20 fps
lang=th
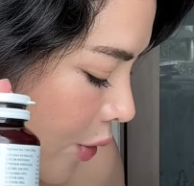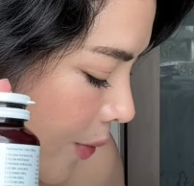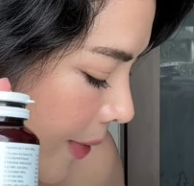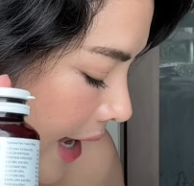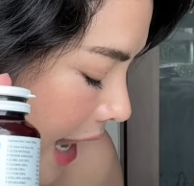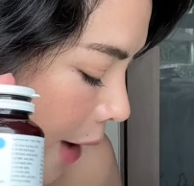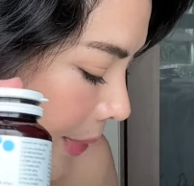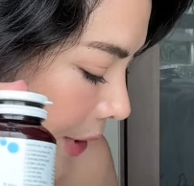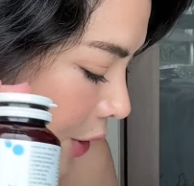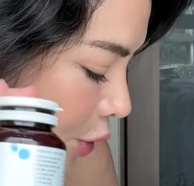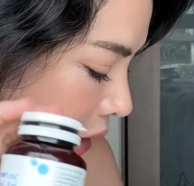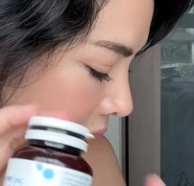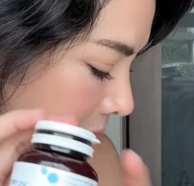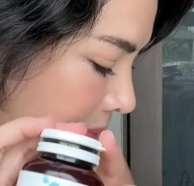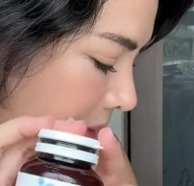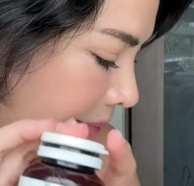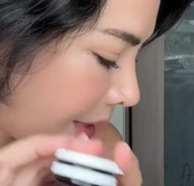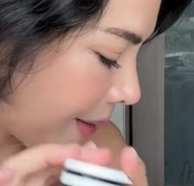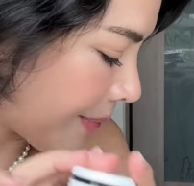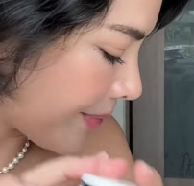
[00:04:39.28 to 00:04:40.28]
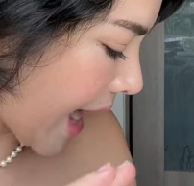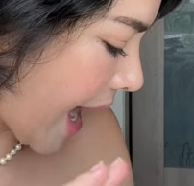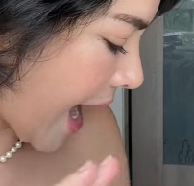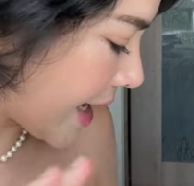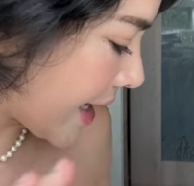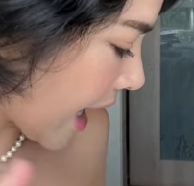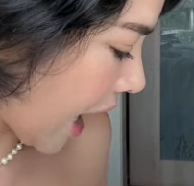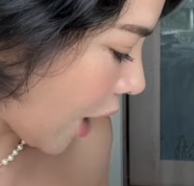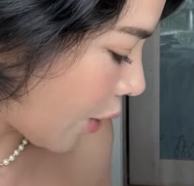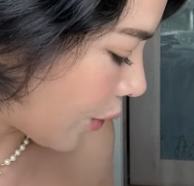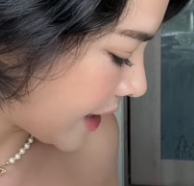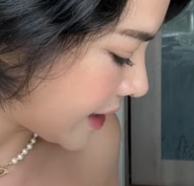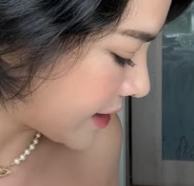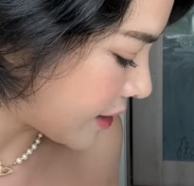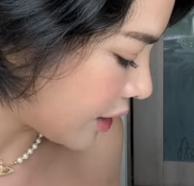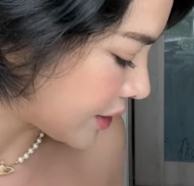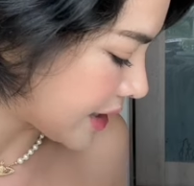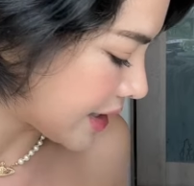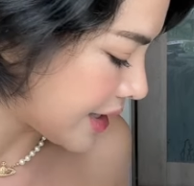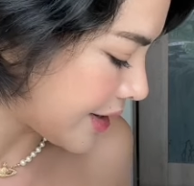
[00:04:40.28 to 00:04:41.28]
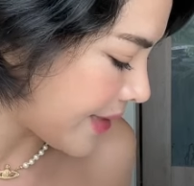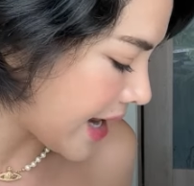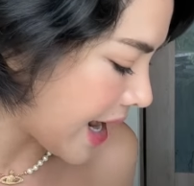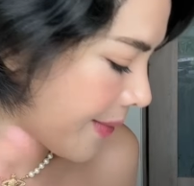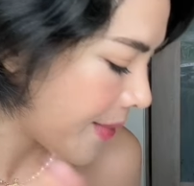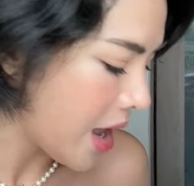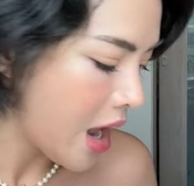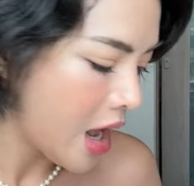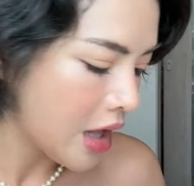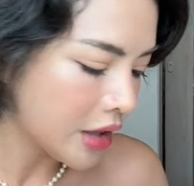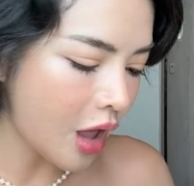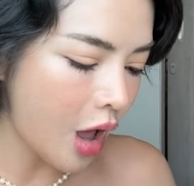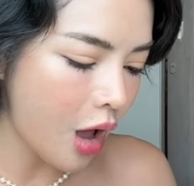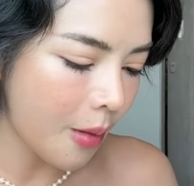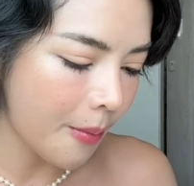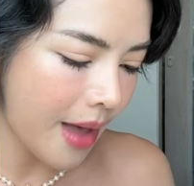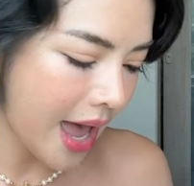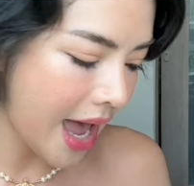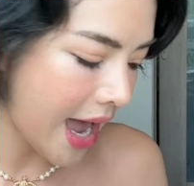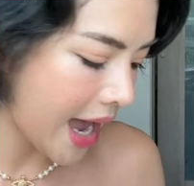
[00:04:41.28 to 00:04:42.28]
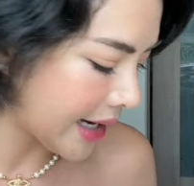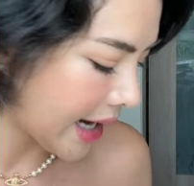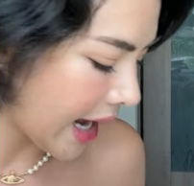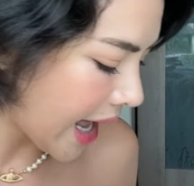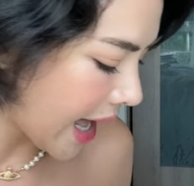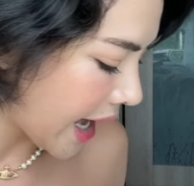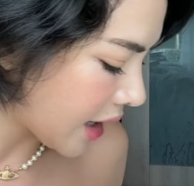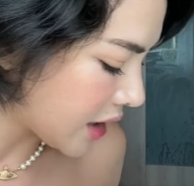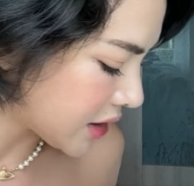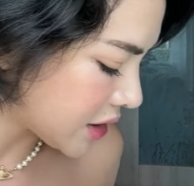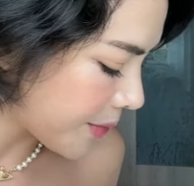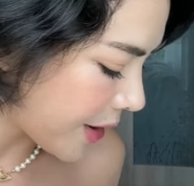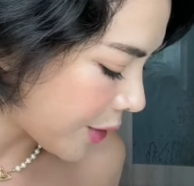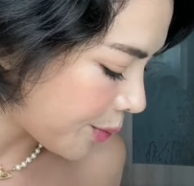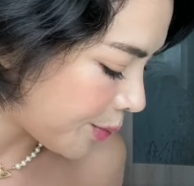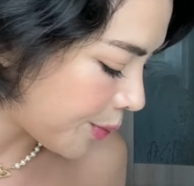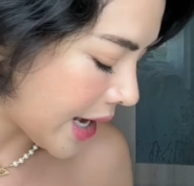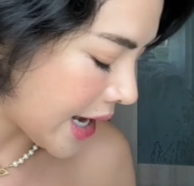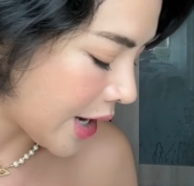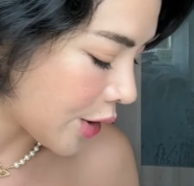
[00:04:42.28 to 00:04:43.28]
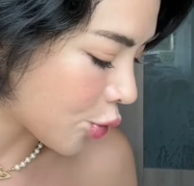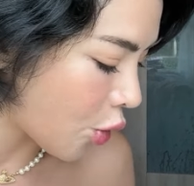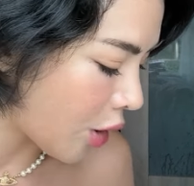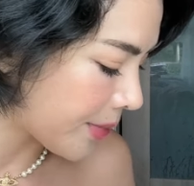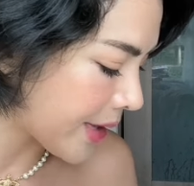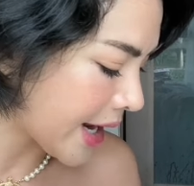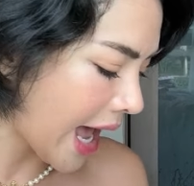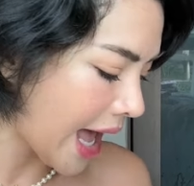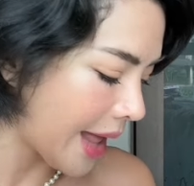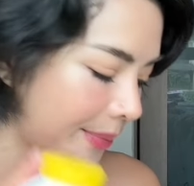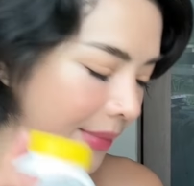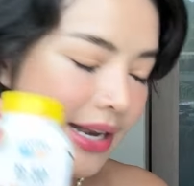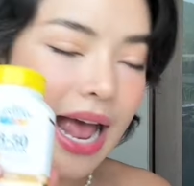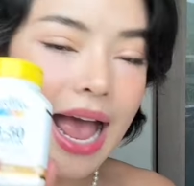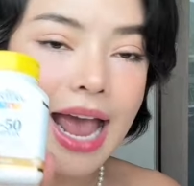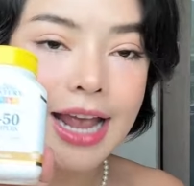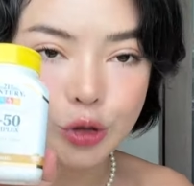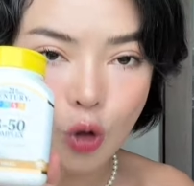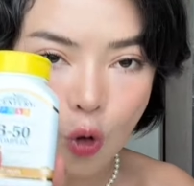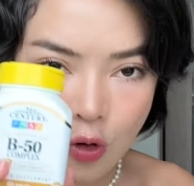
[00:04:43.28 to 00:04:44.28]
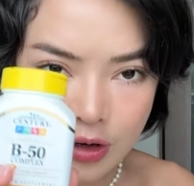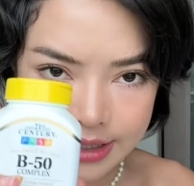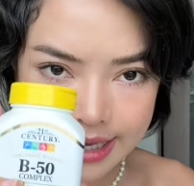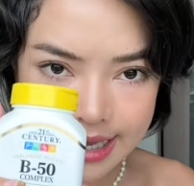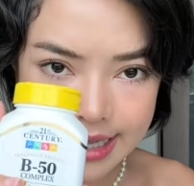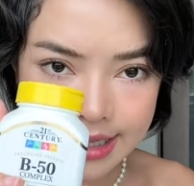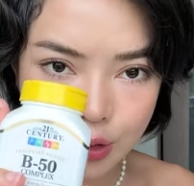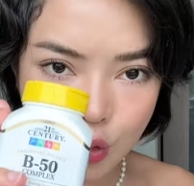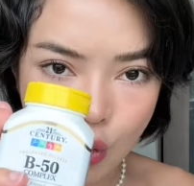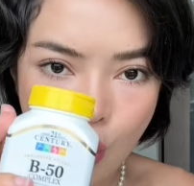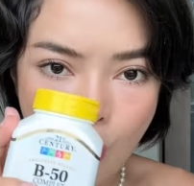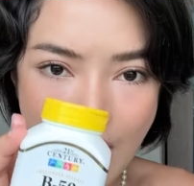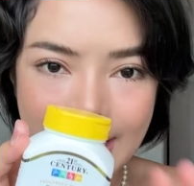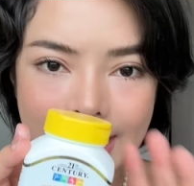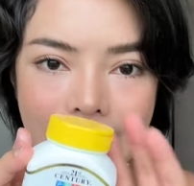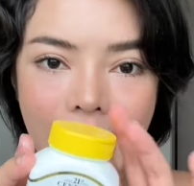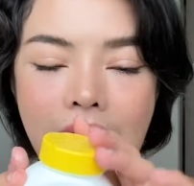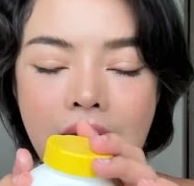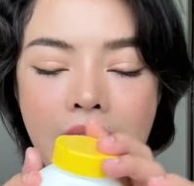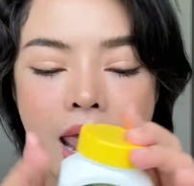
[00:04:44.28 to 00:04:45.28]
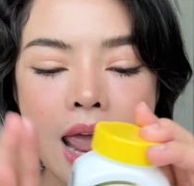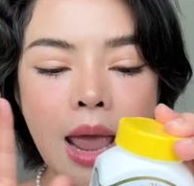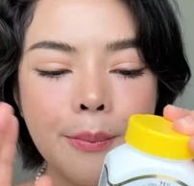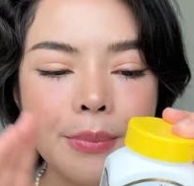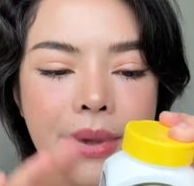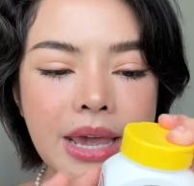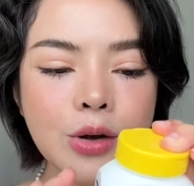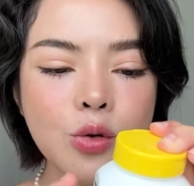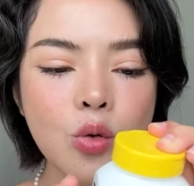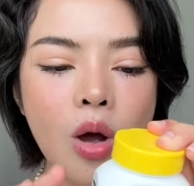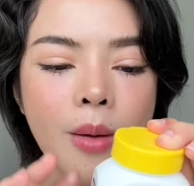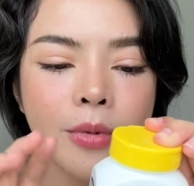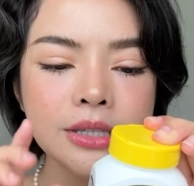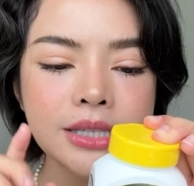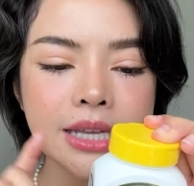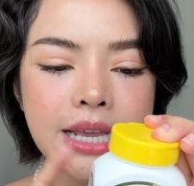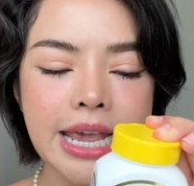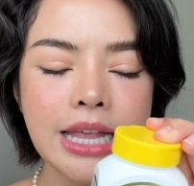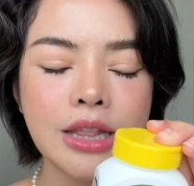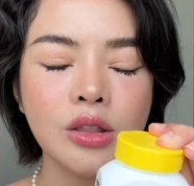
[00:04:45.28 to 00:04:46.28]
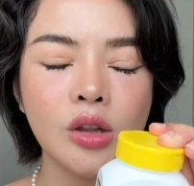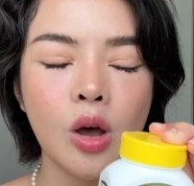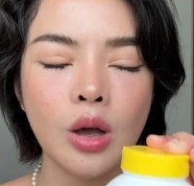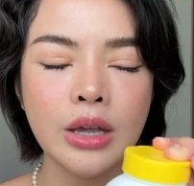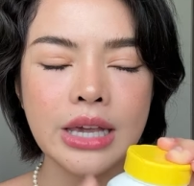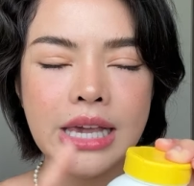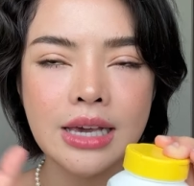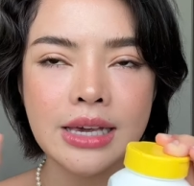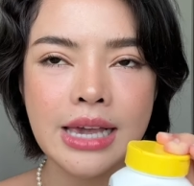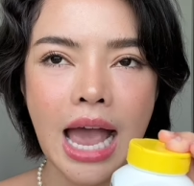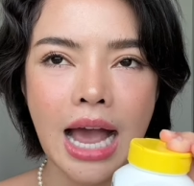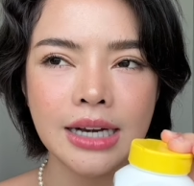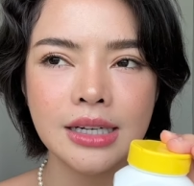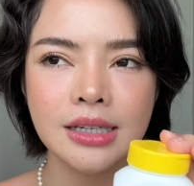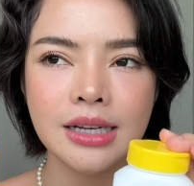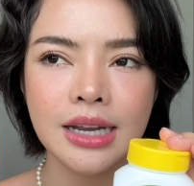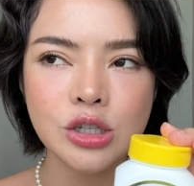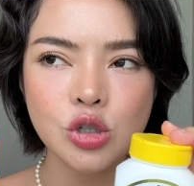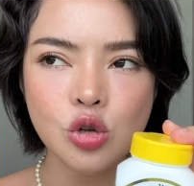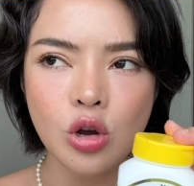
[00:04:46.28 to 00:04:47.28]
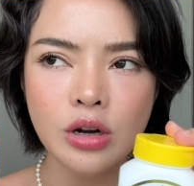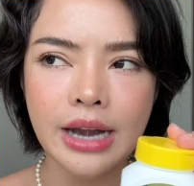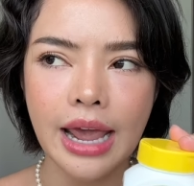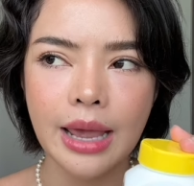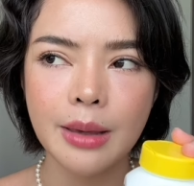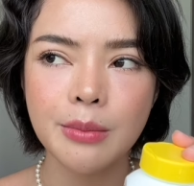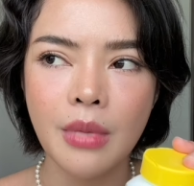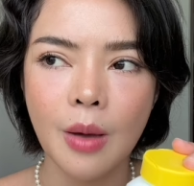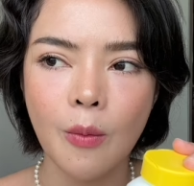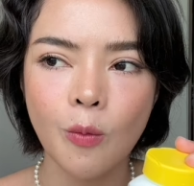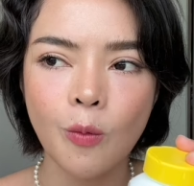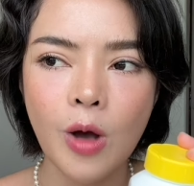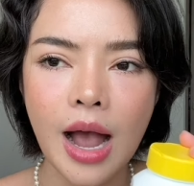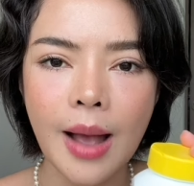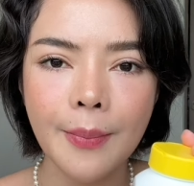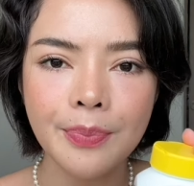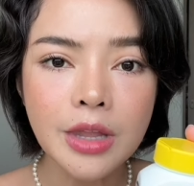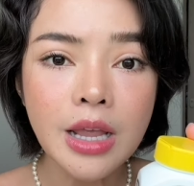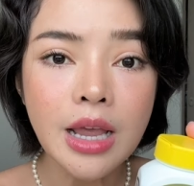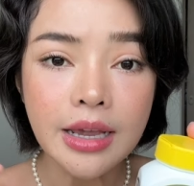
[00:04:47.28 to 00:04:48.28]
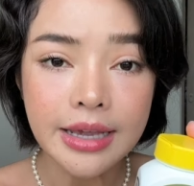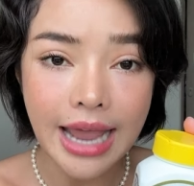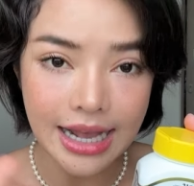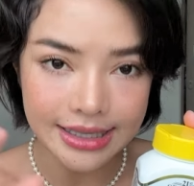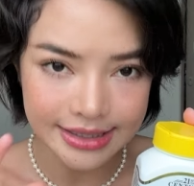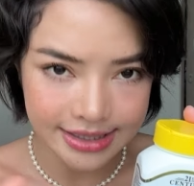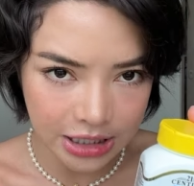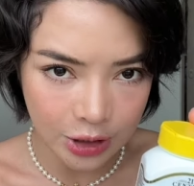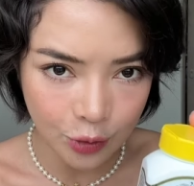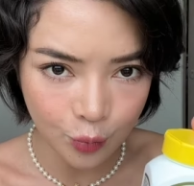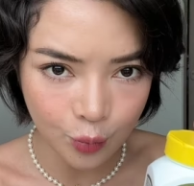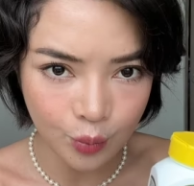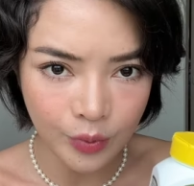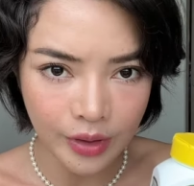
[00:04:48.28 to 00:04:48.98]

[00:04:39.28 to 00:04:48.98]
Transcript: วไปแล้วไปดูคลิปเต็มๆ ได้นะคะ วันนี้เราจะรีบๆต่อมานะคะ ก็จะเป็นบีรวมที่ขาดไม่ได้ต้องกินทุกวันนะคะบีรวมก็จะกินเนาะอีกอย่างนึงึงถ้าช่วงไหนแบบว่าอยากจะกิน